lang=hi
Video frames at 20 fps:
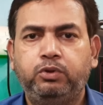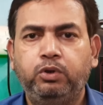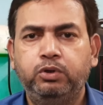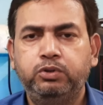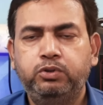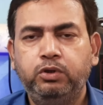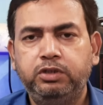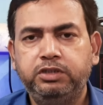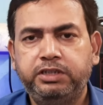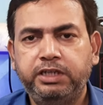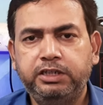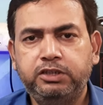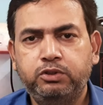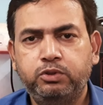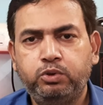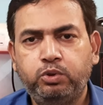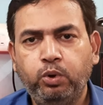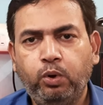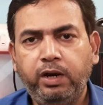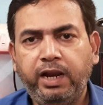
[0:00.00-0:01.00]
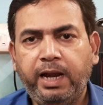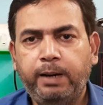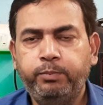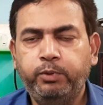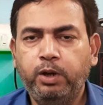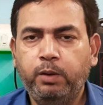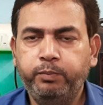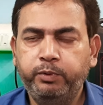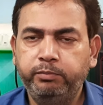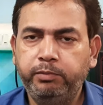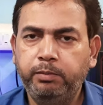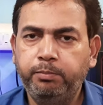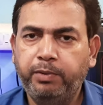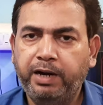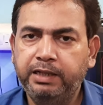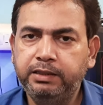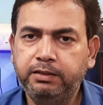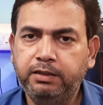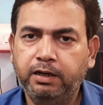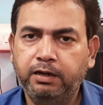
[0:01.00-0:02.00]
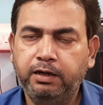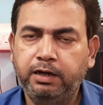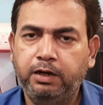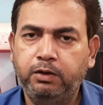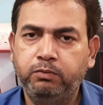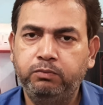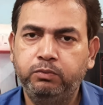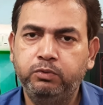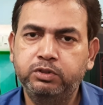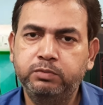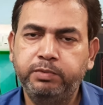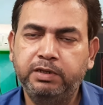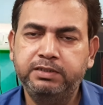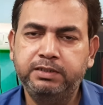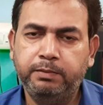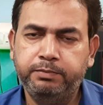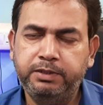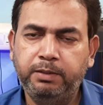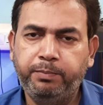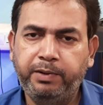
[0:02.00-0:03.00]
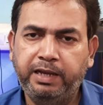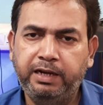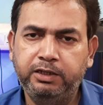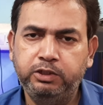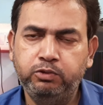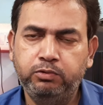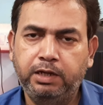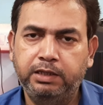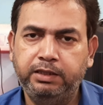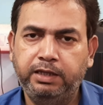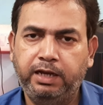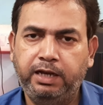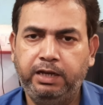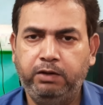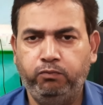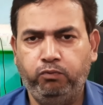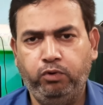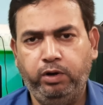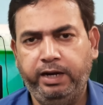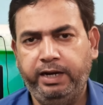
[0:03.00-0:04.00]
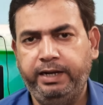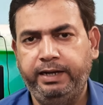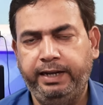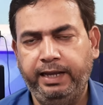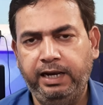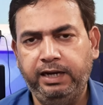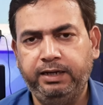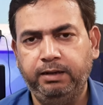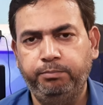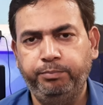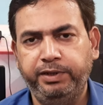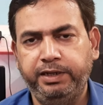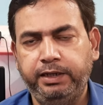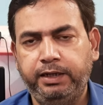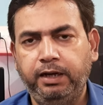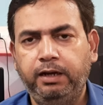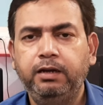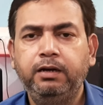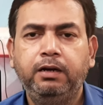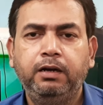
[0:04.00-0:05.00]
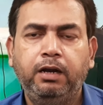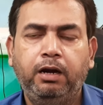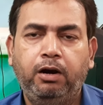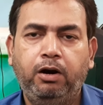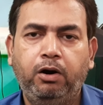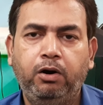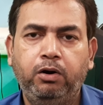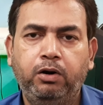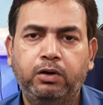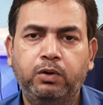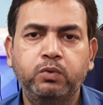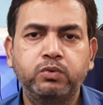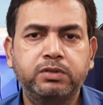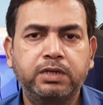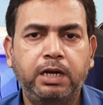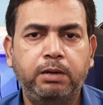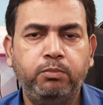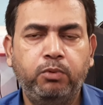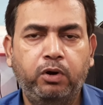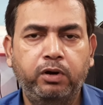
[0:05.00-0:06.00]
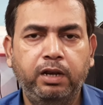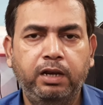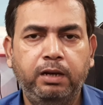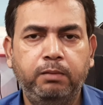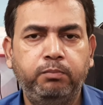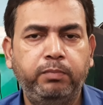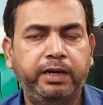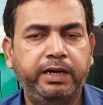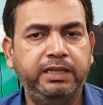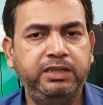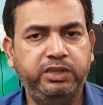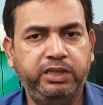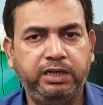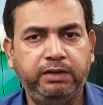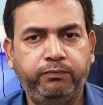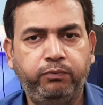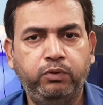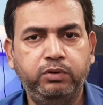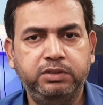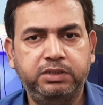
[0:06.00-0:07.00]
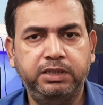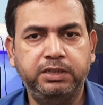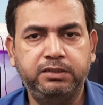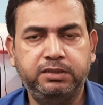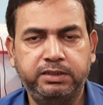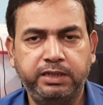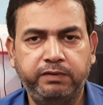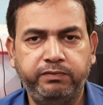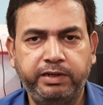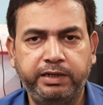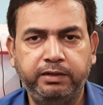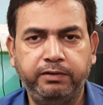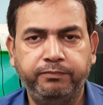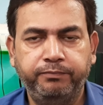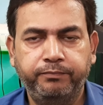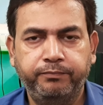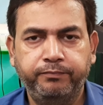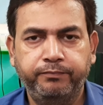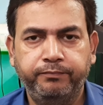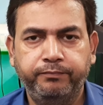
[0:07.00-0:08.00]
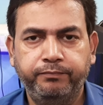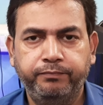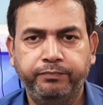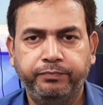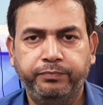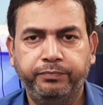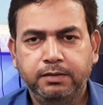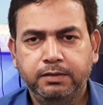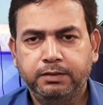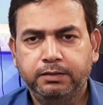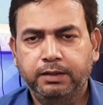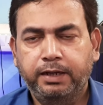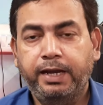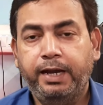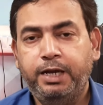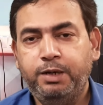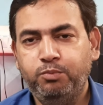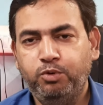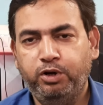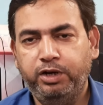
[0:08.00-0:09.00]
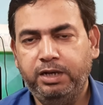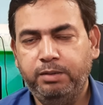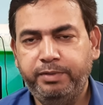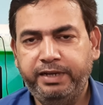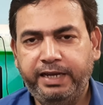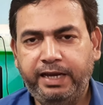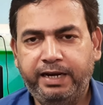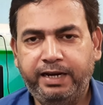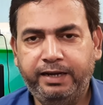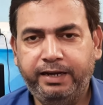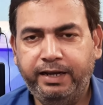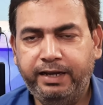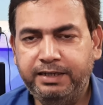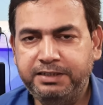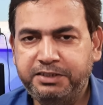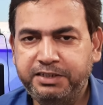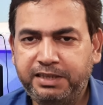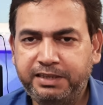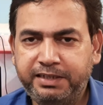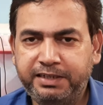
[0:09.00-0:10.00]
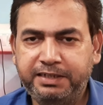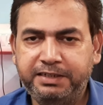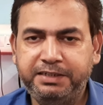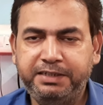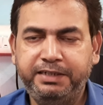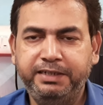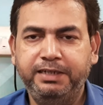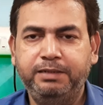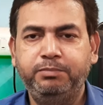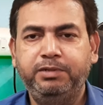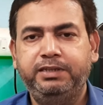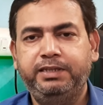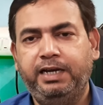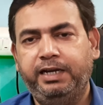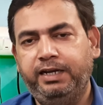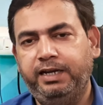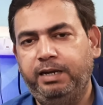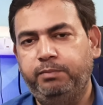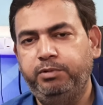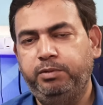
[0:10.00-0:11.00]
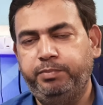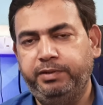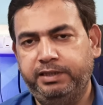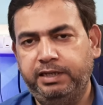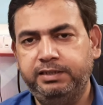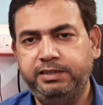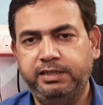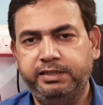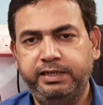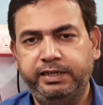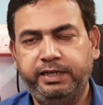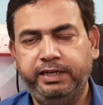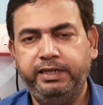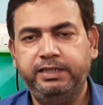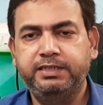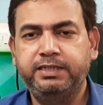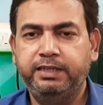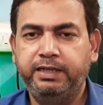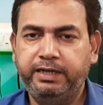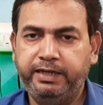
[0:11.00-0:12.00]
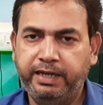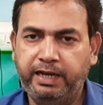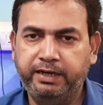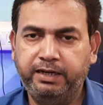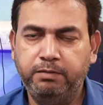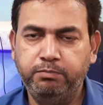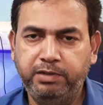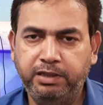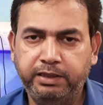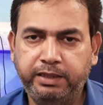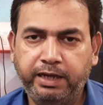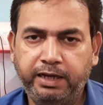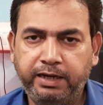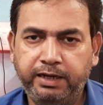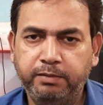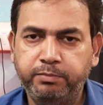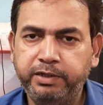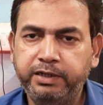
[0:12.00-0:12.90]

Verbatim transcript: दोस्तों जिस दो लैपटॉप की मैं बात कर रहा हूँ उसमें सबसे पहले जो आता है वो है डेल कंपनी का और उसका मॉडल नंबर है थ्री फोर सिक्स सेवन खैर मॉडल में क्या रखा है चलते हैं डिटेल में ताकि हमें पता चल सके इसके अंदर क्या क्या मिलता है